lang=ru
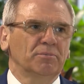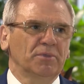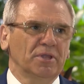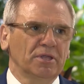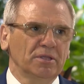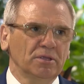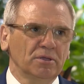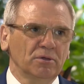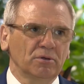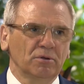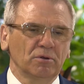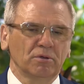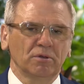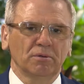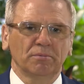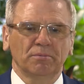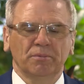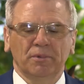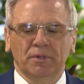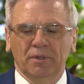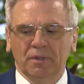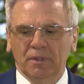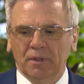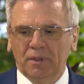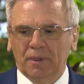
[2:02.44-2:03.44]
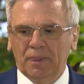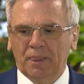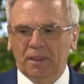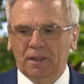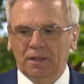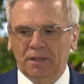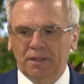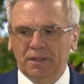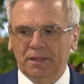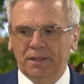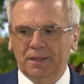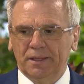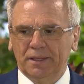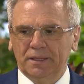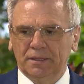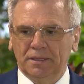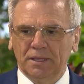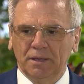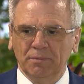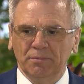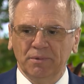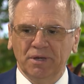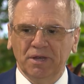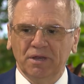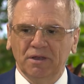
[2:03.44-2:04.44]
планируем Э,
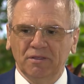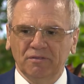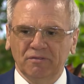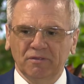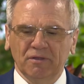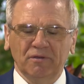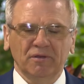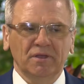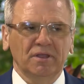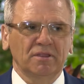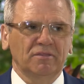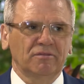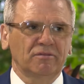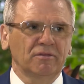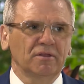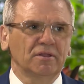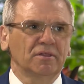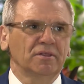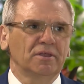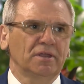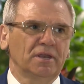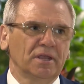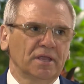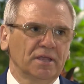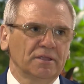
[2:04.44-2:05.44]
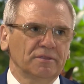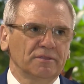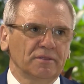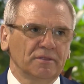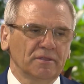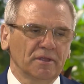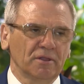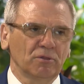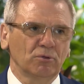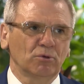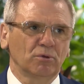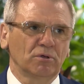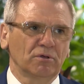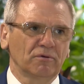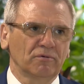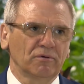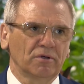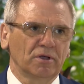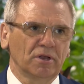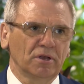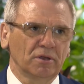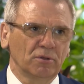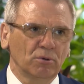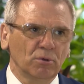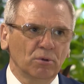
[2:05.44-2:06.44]
там реализовать целый ряд
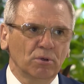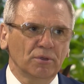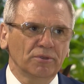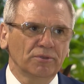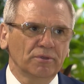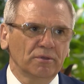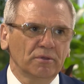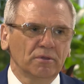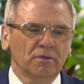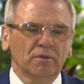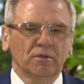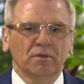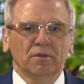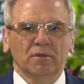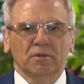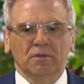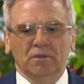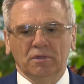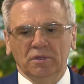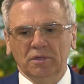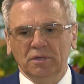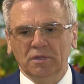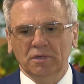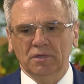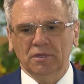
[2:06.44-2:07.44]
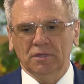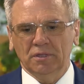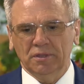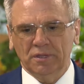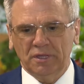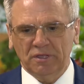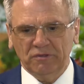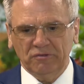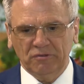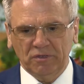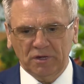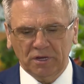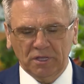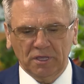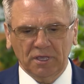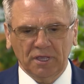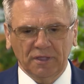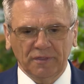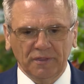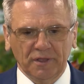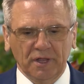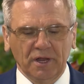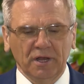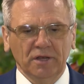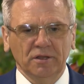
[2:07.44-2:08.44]
налоговых льгот и наши
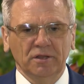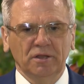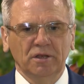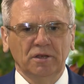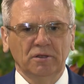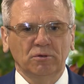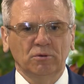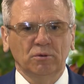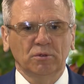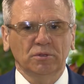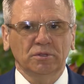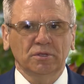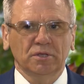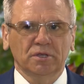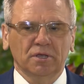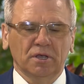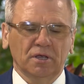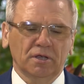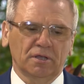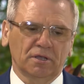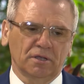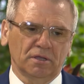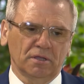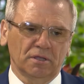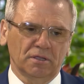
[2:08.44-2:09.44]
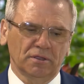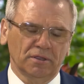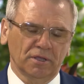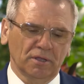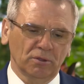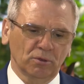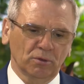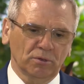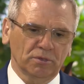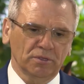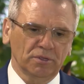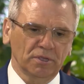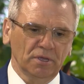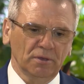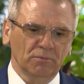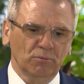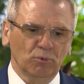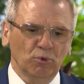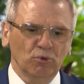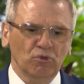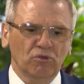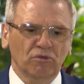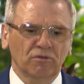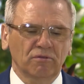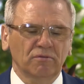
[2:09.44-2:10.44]
региональные льготы, как налог на
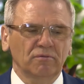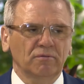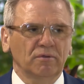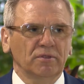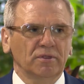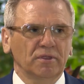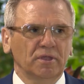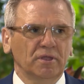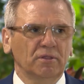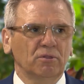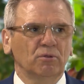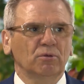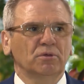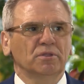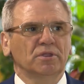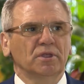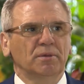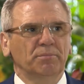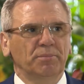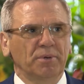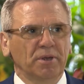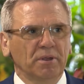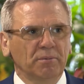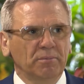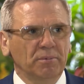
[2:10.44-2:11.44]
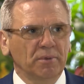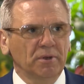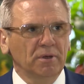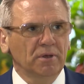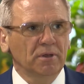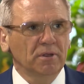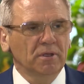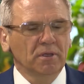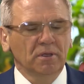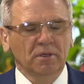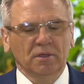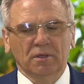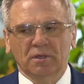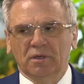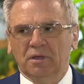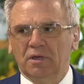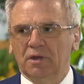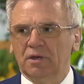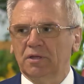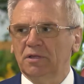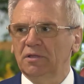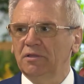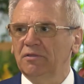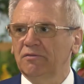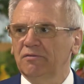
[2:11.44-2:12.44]
имущество, налог на прибыль
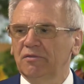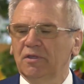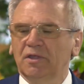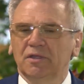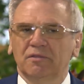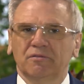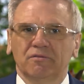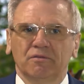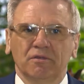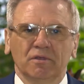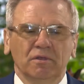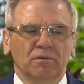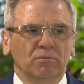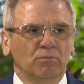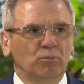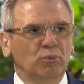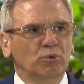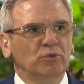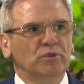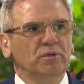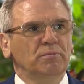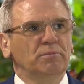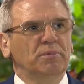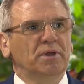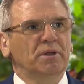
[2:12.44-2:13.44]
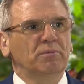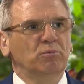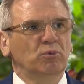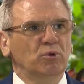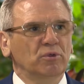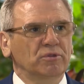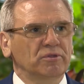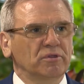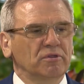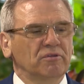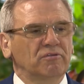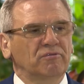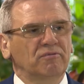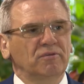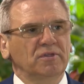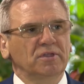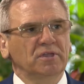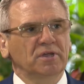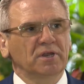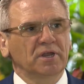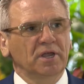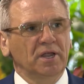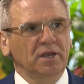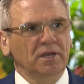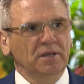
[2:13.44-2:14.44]
организаций. Будем работать с
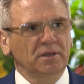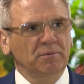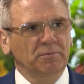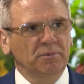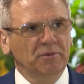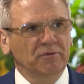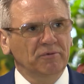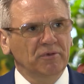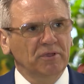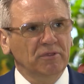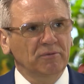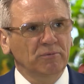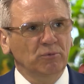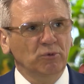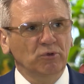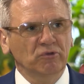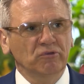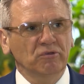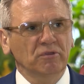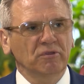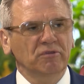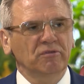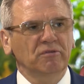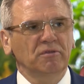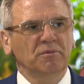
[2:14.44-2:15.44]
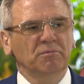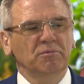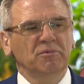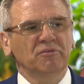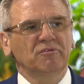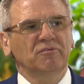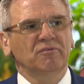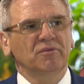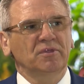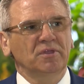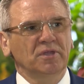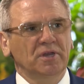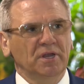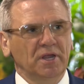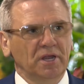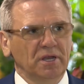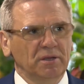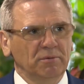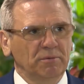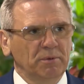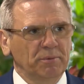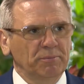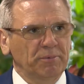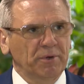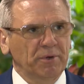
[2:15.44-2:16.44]
федеральными возможностями, с федеральными